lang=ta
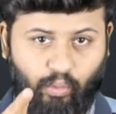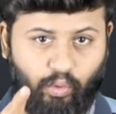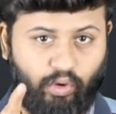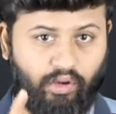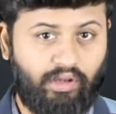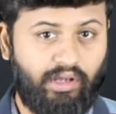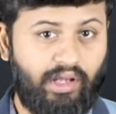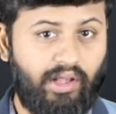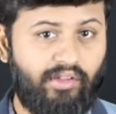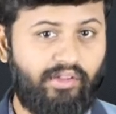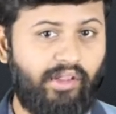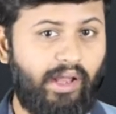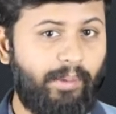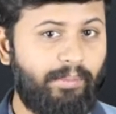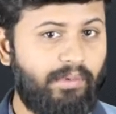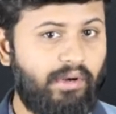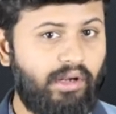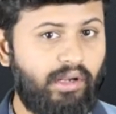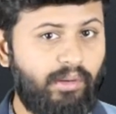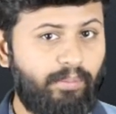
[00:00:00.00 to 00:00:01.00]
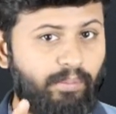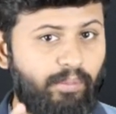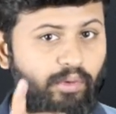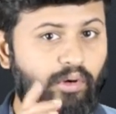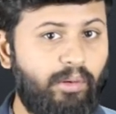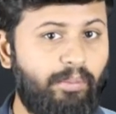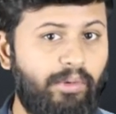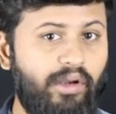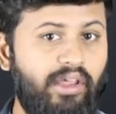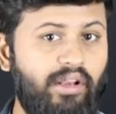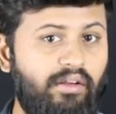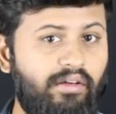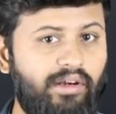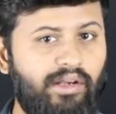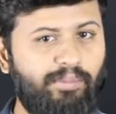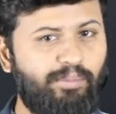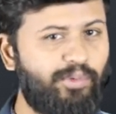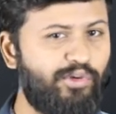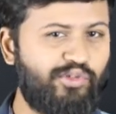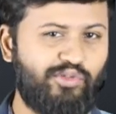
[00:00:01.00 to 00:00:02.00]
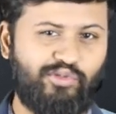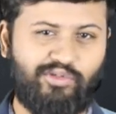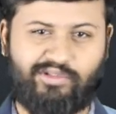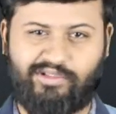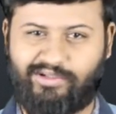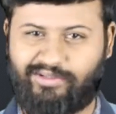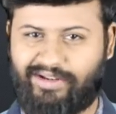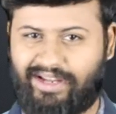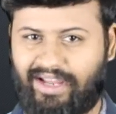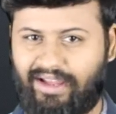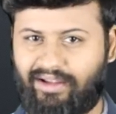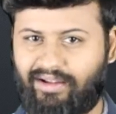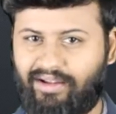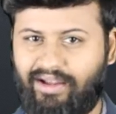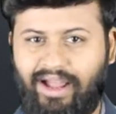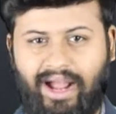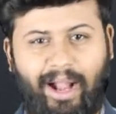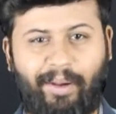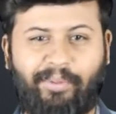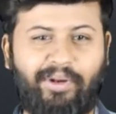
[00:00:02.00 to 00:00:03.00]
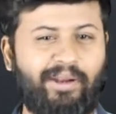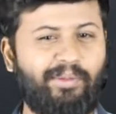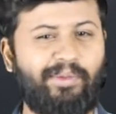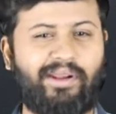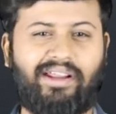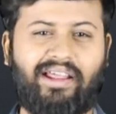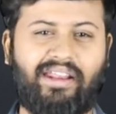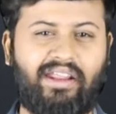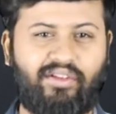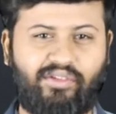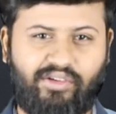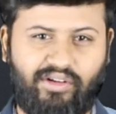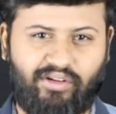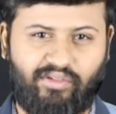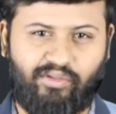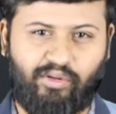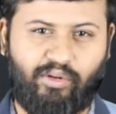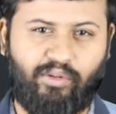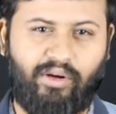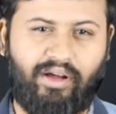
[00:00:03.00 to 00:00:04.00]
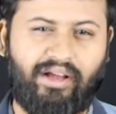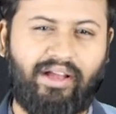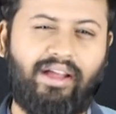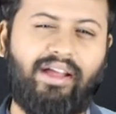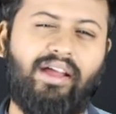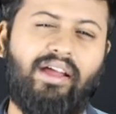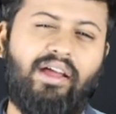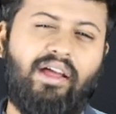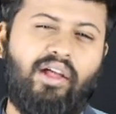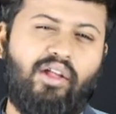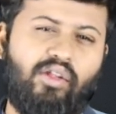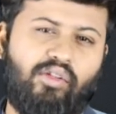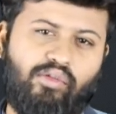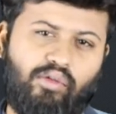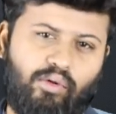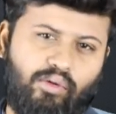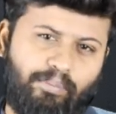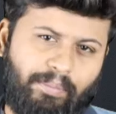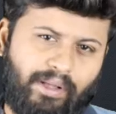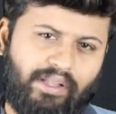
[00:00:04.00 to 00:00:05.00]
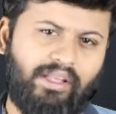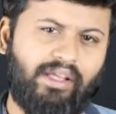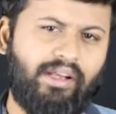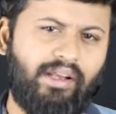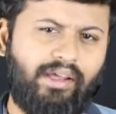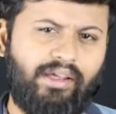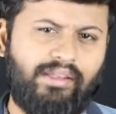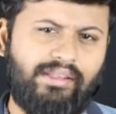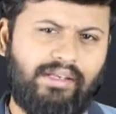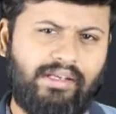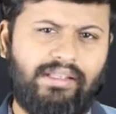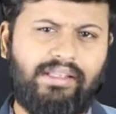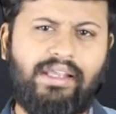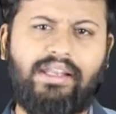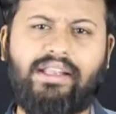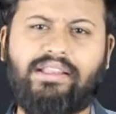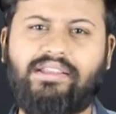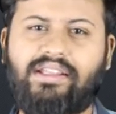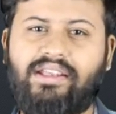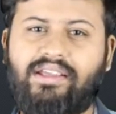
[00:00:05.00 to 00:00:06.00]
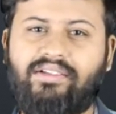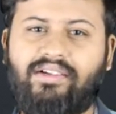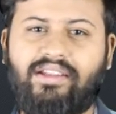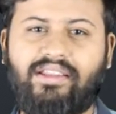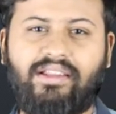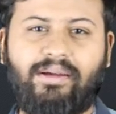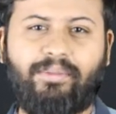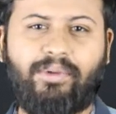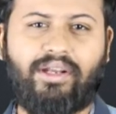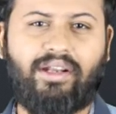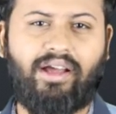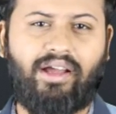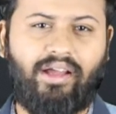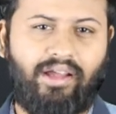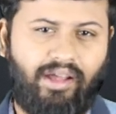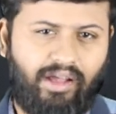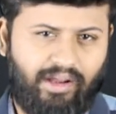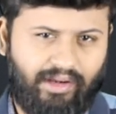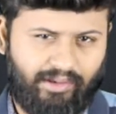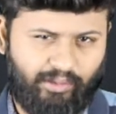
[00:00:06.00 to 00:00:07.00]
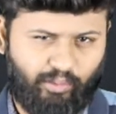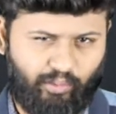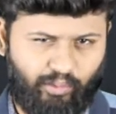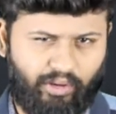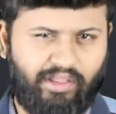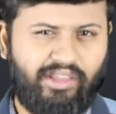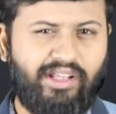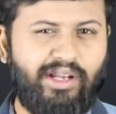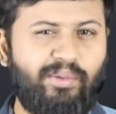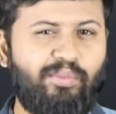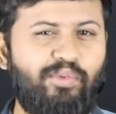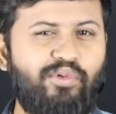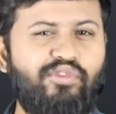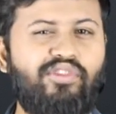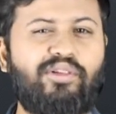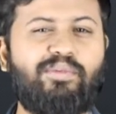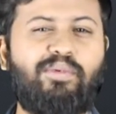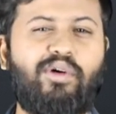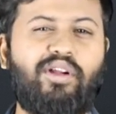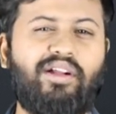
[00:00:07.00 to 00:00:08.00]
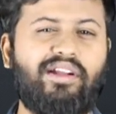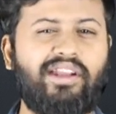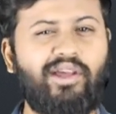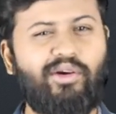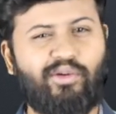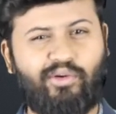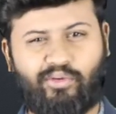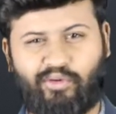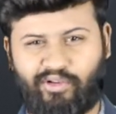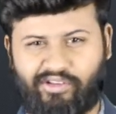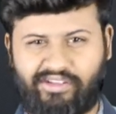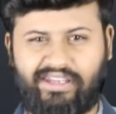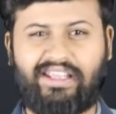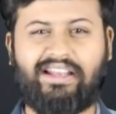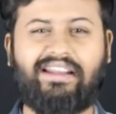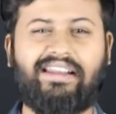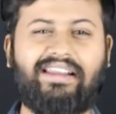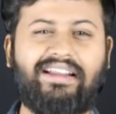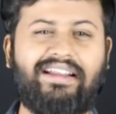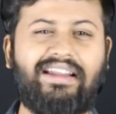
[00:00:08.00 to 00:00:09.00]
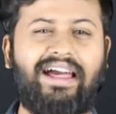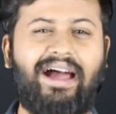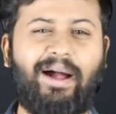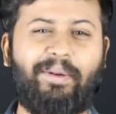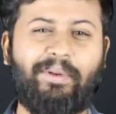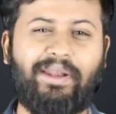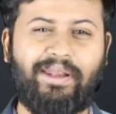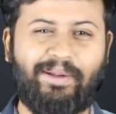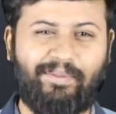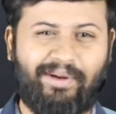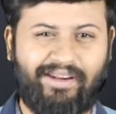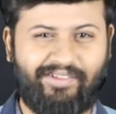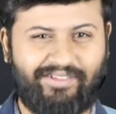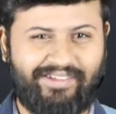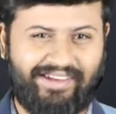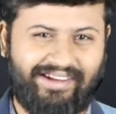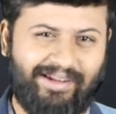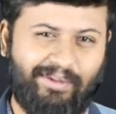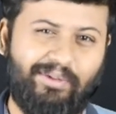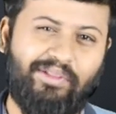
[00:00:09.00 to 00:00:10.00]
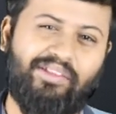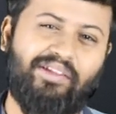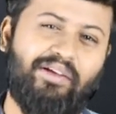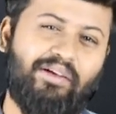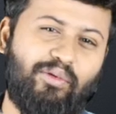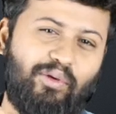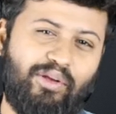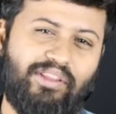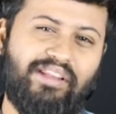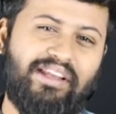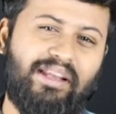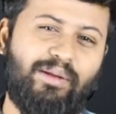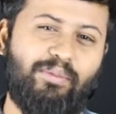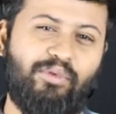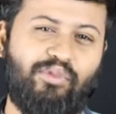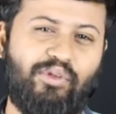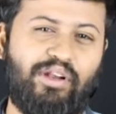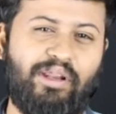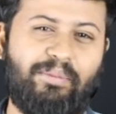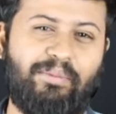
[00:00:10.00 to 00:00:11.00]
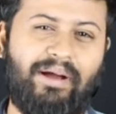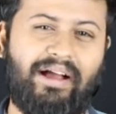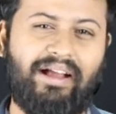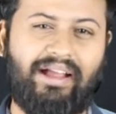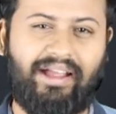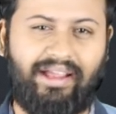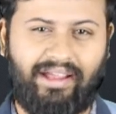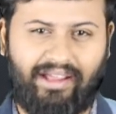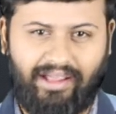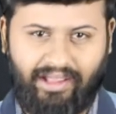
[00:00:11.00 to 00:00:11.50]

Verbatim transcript: ஒழுங்காக சாப்பிட்டு புள்ள பிடிக்கிறவங்கள்ட்ட பிடிச்சி கொடுத்துருவேன் அப்படின்ற மாதிரி நிறைய விஷயங்கள் சொல்லுவாங்க ஸோ பார்த்தீங்கன்னா இதுலேருந்து என்ன தெரிய வருது அப்படின்னா குழந்தைகளை பிடிச்சிட்டு போகிறதுக்குனே ஒரு கோஷ்டிகள் இருக்குடா அப்படின்ற மாதிரி விஷயங்கள் நம்ம குழந்தைகளே நம்ம சொல்லியிருப்பாங்க